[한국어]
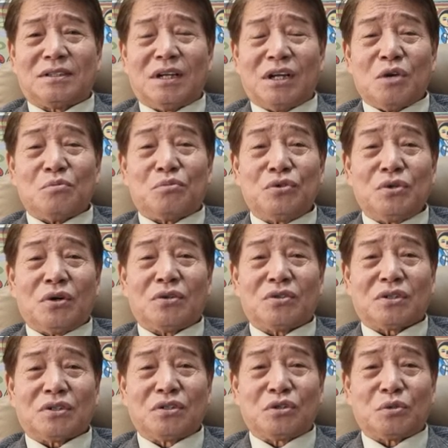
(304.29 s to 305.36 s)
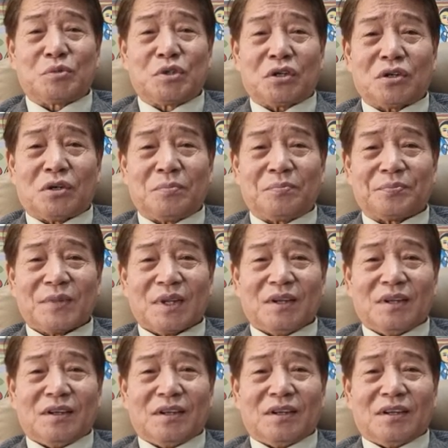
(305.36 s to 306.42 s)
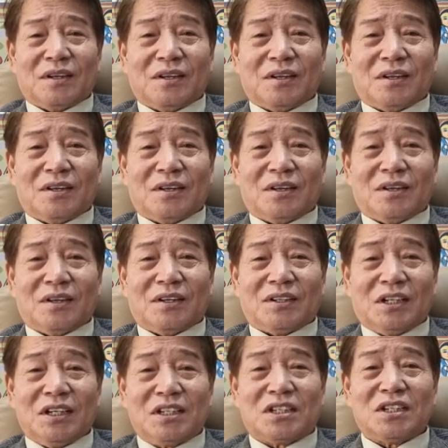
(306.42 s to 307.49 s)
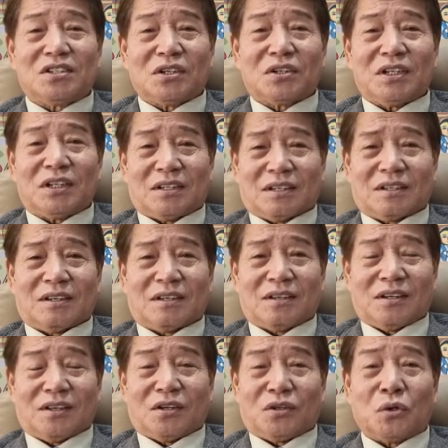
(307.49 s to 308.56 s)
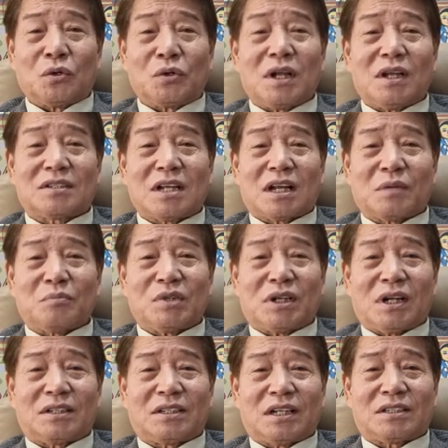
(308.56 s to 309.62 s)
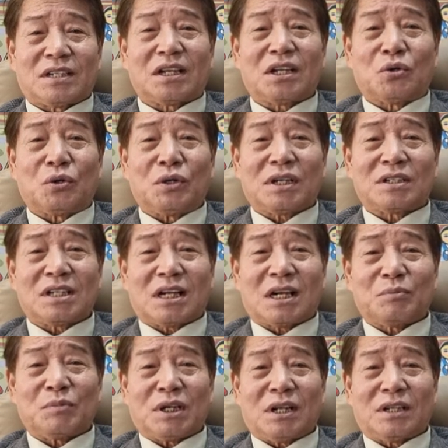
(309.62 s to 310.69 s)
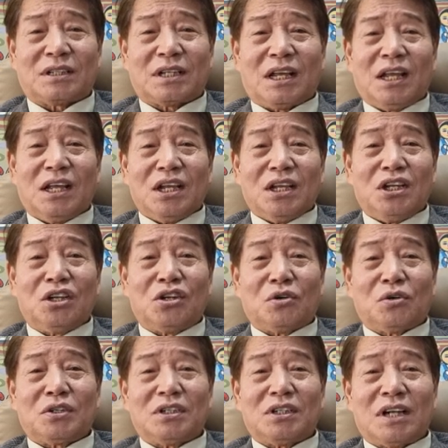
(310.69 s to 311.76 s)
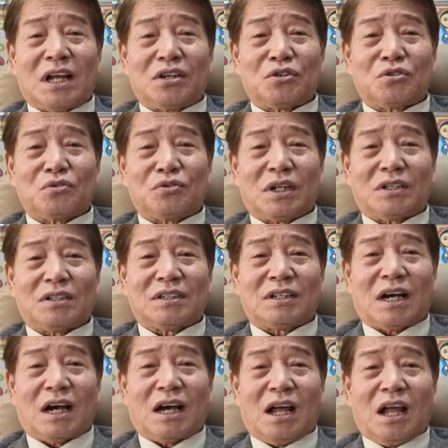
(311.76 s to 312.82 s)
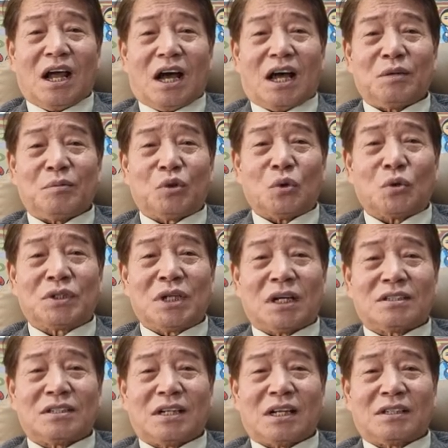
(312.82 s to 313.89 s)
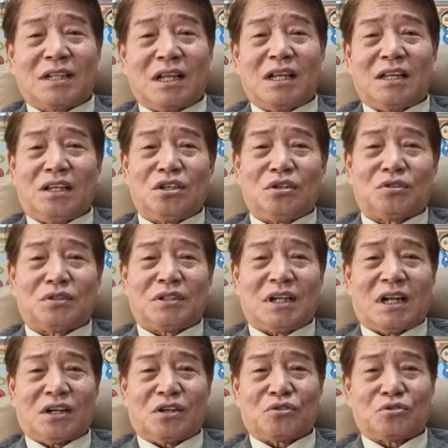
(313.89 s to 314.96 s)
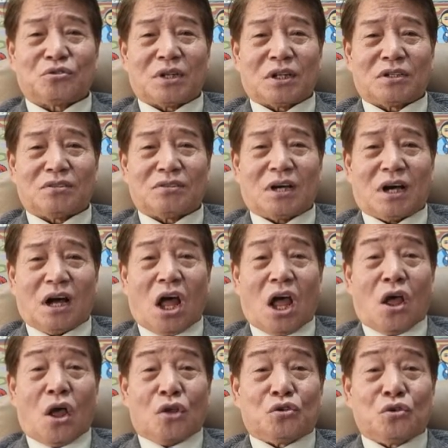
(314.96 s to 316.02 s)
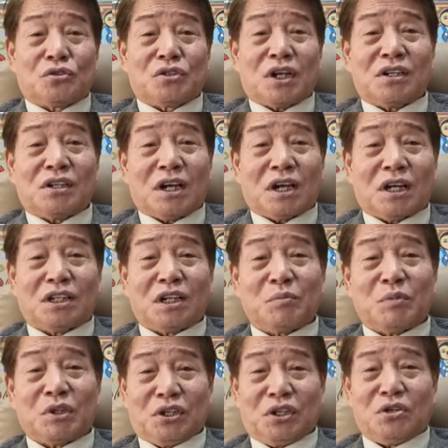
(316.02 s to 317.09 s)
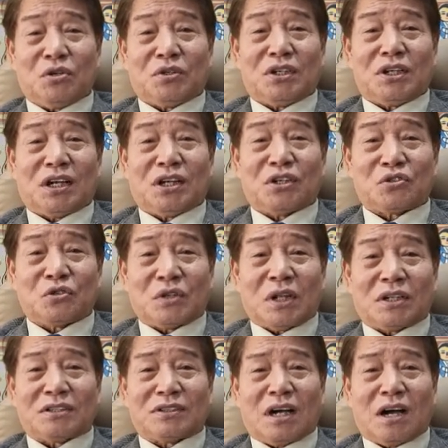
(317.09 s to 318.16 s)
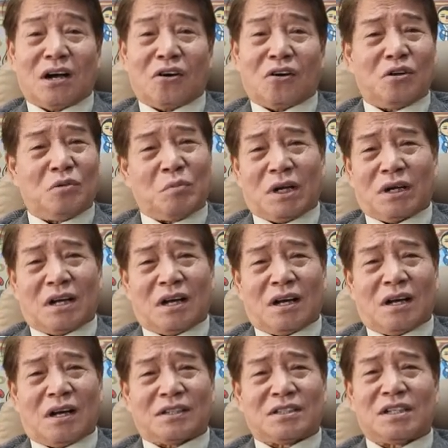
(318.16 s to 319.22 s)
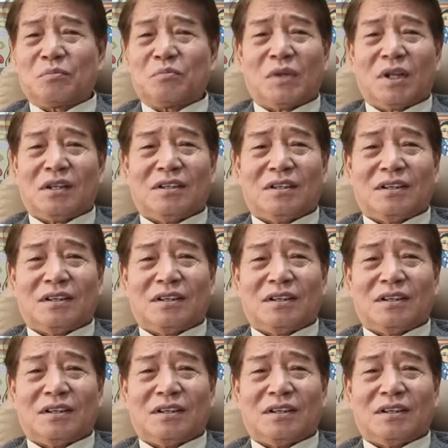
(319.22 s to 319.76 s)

그, 무형 그룹처럼 실질적인 동네 사람들한테 자기 고향 사람들한테 1억 원을 나눠준다든가 아니면 동창들한테 1억 원을 나눠준다든가 출전을 하게 되면 1억을 나눠준다든가 얼마나 참